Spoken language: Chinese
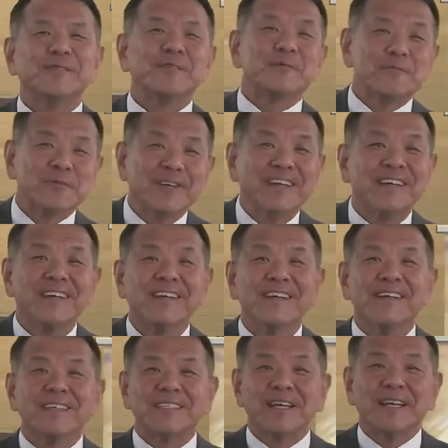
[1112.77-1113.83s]
对不对？
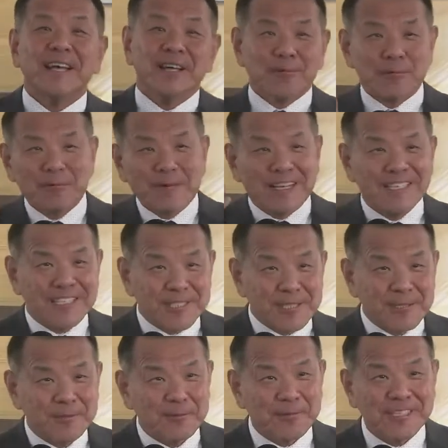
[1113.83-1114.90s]
在我们看启
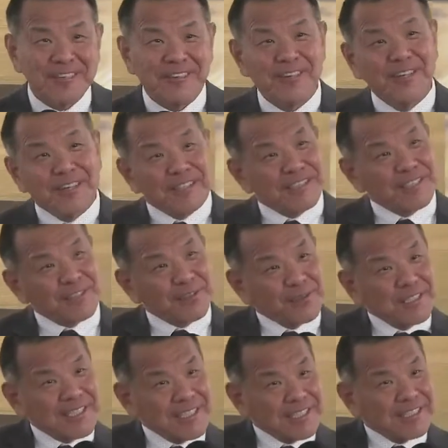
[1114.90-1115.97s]
示录里头，只有
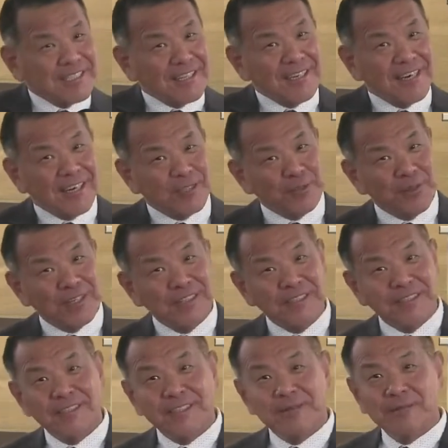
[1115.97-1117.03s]
这些哈穿着
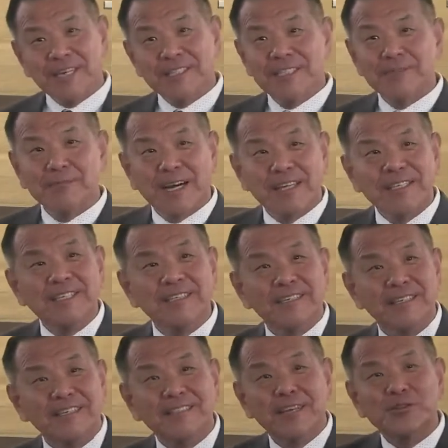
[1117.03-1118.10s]
洁白细麻衣的
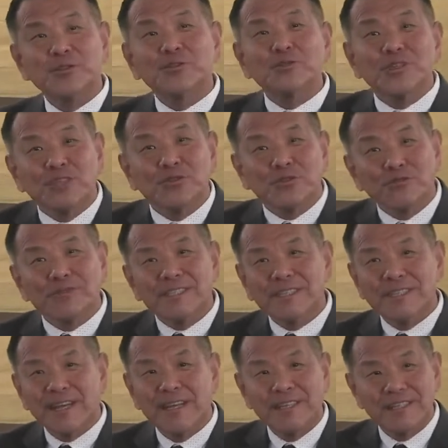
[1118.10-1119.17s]
人才最终
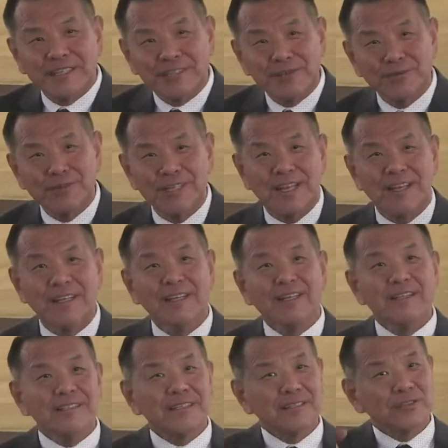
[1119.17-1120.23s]
在历史终点。
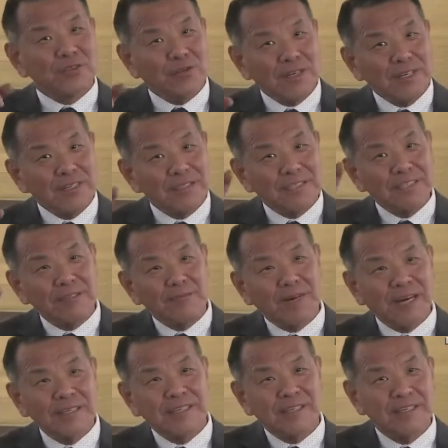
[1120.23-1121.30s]
那穿着细
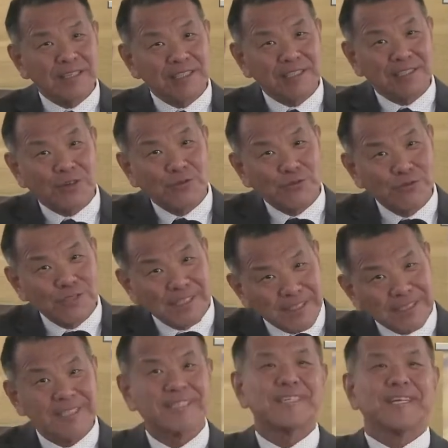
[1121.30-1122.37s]
麻衣的守
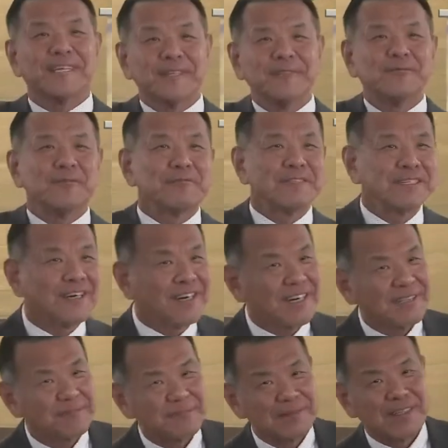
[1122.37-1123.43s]
者是谁？我们知道
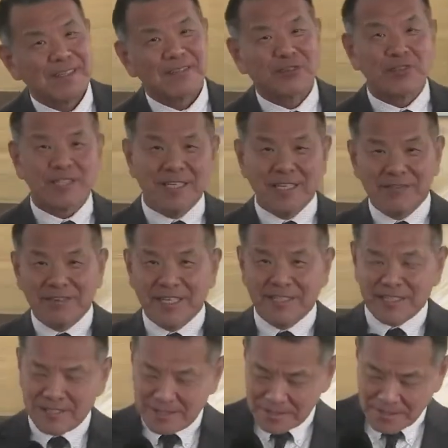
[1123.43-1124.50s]
啊，所以这一位
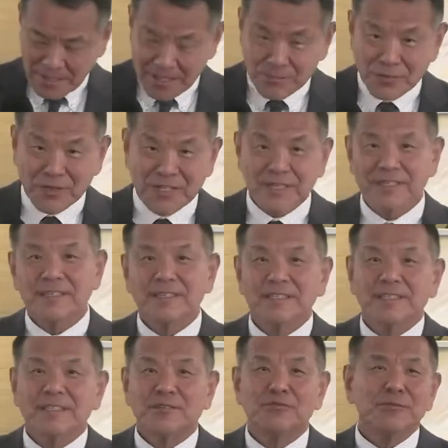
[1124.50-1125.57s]
呢，带着墨盒
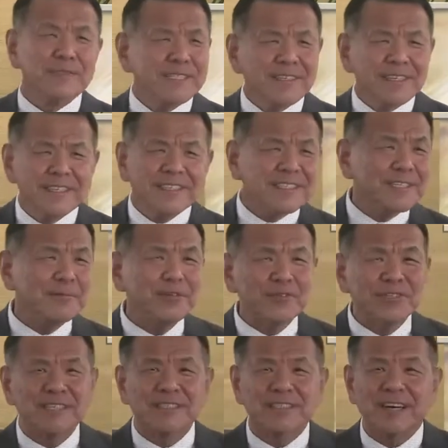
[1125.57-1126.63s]
我们今天是特别有
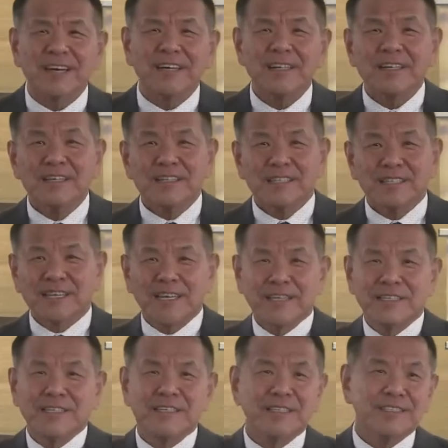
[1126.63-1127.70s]
意思啊！你
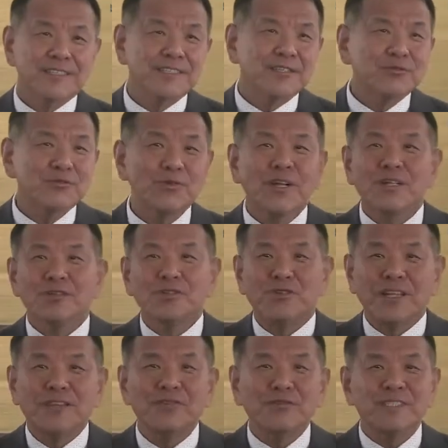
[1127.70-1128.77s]
看那个解经书，
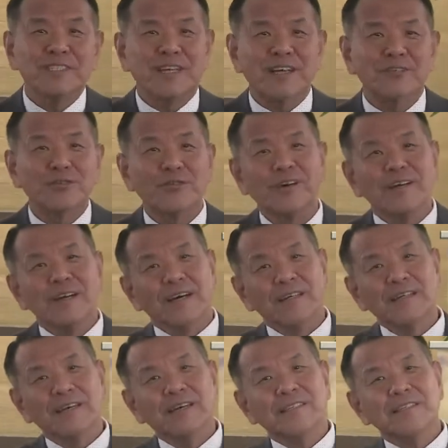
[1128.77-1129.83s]
全都是讲说，哎
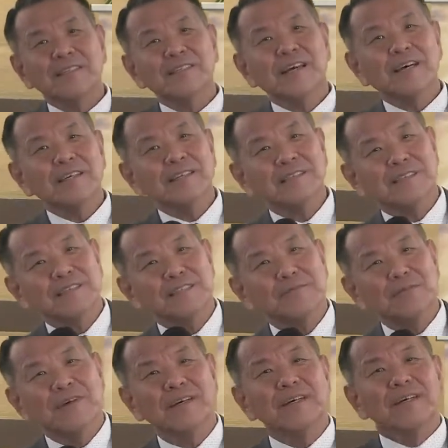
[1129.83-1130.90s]
呀，这是当时什
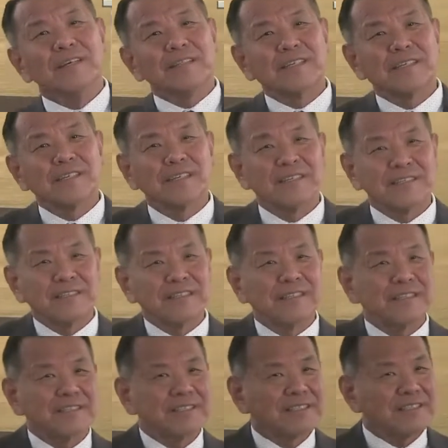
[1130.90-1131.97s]
么这个这
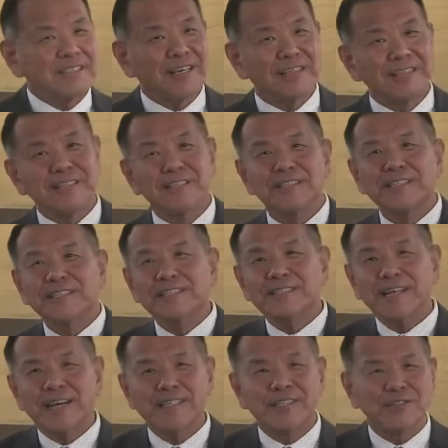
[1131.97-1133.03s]
个这个象征的七
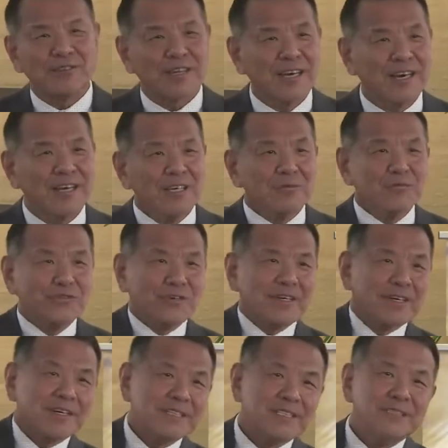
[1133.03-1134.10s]
杀手了，墨
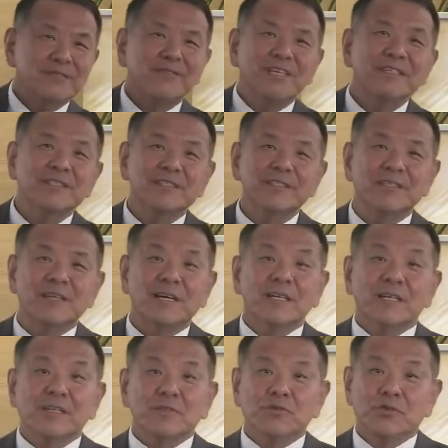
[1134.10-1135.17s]
盒是文士了，
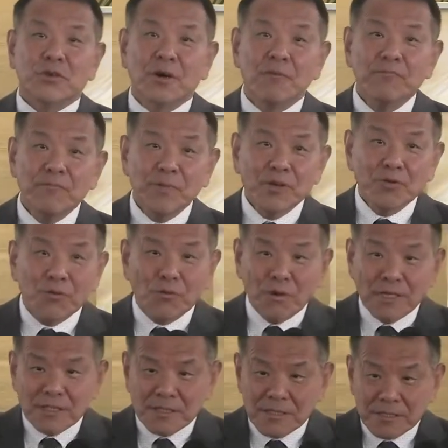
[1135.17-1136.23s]
全没有
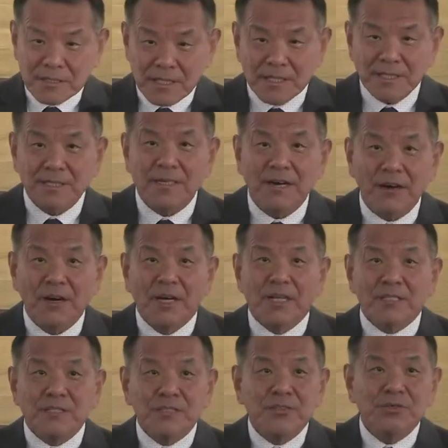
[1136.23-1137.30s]
关心这一条，
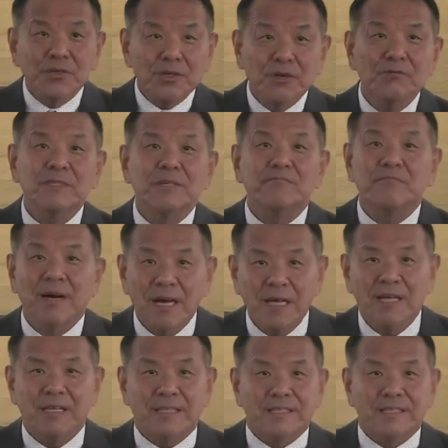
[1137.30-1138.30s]
这是最后审判，